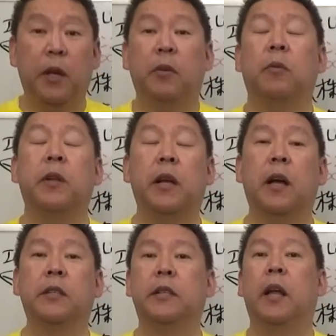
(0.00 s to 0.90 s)
48党に
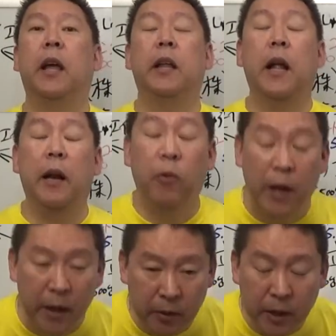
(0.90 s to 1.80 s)
貸してお
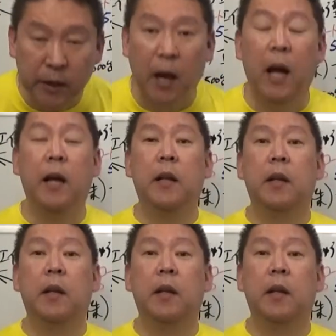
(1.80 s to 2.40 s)
られる方、